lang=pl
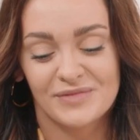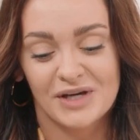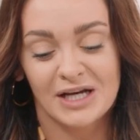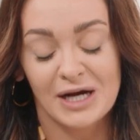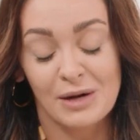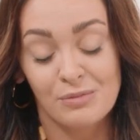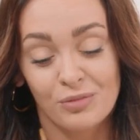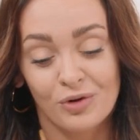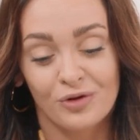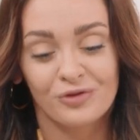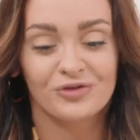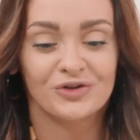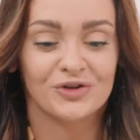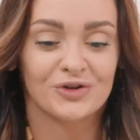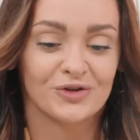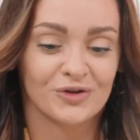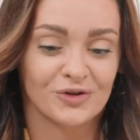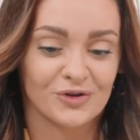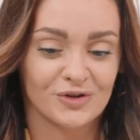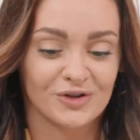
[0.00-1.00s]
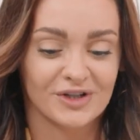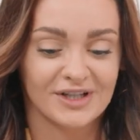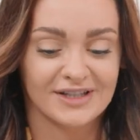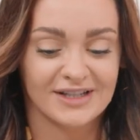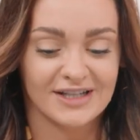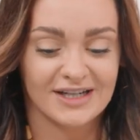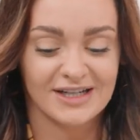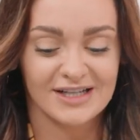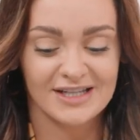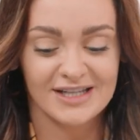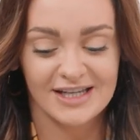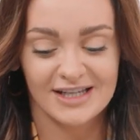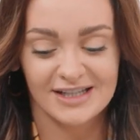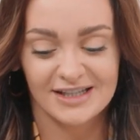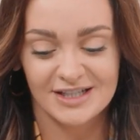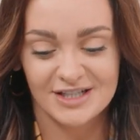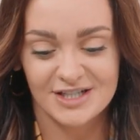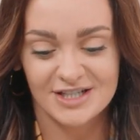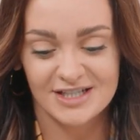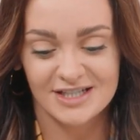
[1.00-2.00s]
make-upowni, do generalnie
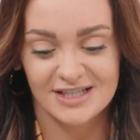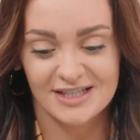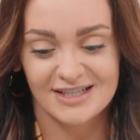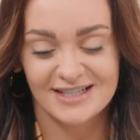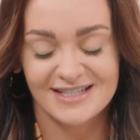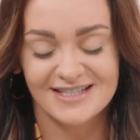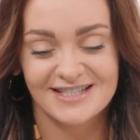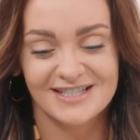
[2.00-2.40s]
też e,